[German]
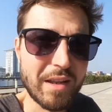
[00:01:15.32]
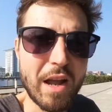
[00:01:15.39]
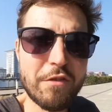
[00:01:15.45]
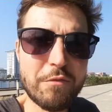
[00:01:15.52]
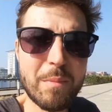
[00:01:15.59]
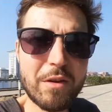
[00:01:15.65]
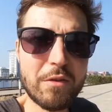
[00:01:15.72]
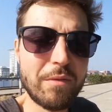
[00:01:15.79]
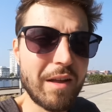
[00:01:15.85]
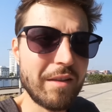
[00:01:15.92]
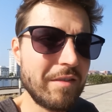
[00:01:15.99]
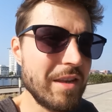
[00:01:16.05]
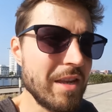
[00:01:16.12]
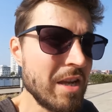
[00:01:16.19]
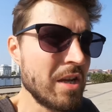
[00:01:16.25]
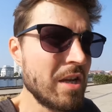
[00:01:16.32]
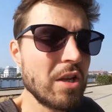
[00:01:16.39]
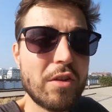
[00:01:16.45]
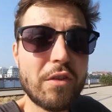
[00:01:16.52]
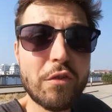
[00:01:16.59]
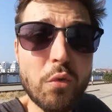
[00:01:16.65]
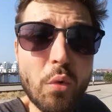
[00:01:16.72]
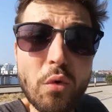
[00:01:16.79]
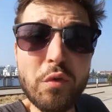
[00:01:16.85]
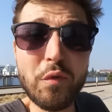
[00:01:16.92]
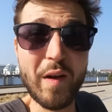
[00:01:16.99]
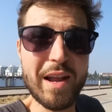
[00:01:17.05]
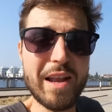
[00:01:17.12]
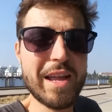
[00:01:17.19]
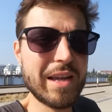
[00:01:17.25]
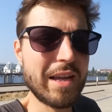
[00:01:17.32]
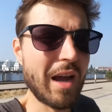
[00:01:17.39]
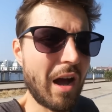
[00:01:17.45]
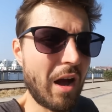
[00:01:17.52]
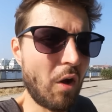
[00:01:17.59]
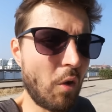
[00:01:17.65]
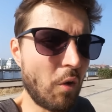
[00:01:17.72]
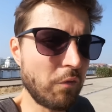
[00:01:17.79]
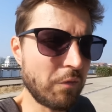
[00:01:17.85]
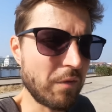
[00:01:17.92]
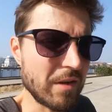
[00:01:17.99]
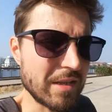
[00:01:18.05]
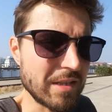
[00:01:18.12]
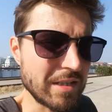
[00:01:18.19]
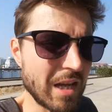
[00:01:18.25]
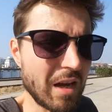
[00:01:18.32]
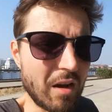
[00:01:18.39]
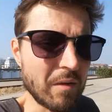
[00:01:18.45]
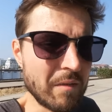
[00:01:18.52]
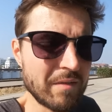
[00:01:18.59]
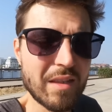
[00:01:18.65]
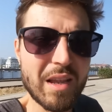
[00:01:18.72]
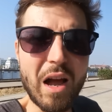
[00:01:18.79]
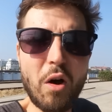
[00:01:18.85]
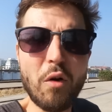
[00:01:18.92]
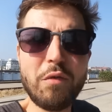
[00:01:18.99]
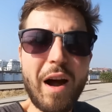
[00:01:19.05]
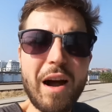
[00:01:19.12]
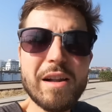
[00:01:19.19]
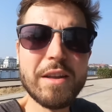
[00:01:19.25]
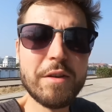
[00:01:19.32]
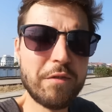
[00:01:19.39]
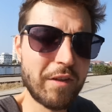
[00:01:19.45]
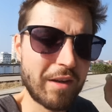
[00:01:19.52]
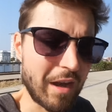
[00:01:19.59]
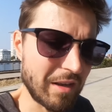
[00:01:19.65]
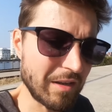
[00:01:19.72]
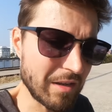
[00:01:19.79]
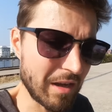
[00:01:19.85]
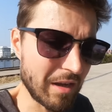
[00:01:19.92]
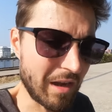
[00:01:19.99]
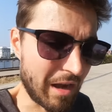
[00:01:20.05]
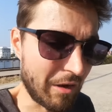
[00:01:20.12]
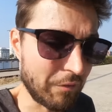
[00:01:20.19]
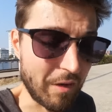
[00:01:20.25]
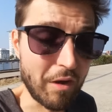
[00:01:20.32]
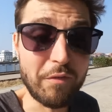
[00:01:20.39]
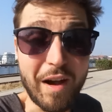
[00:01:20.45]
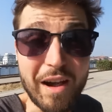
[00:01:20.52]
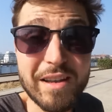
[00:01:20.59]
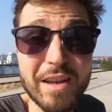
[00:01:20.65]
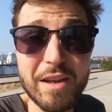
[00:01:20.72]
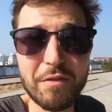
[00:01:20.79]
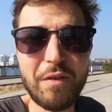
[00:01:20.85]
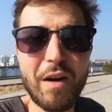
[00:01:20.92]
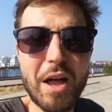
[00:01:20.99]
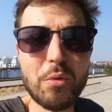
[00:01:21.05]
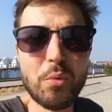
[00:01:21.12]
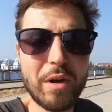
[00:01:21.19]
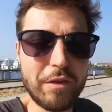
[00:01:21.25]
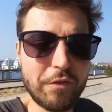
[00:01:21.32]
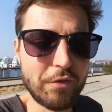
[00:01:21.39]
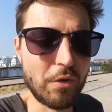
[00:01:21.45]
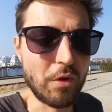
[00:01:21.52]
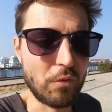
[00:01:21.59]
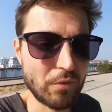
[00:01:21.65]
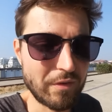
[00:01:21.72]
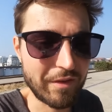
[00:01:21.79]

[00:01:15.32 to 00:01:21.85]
greift man quasi zufällig auf, ja, auf alte, Vergangen äh, auf, auf alte Erfahrungen zurück.